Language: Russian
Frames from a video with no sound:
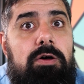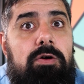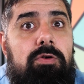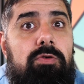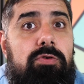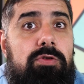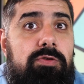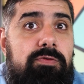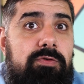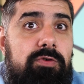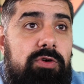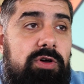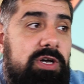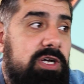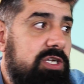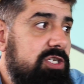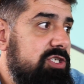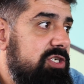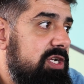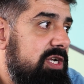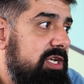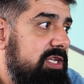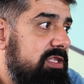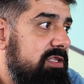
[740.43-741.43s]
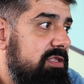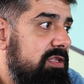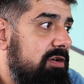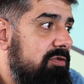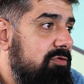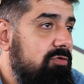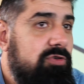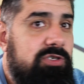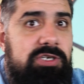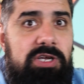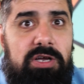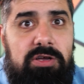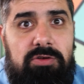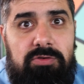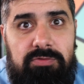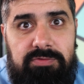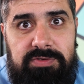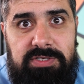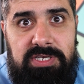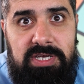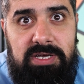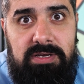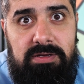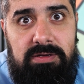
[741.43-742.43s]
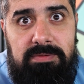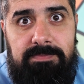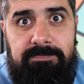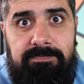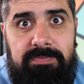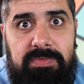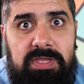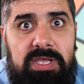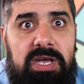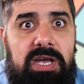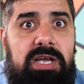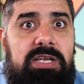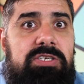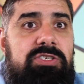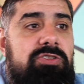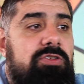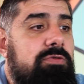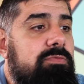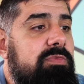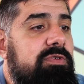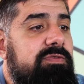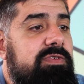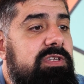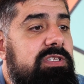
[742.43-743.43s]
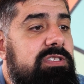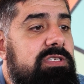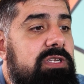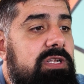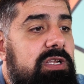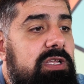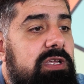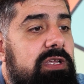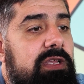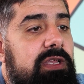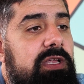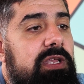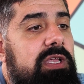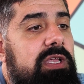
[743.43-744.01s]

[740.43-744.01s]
У него хешрейт такой же, как и у всех, да, что мы видели.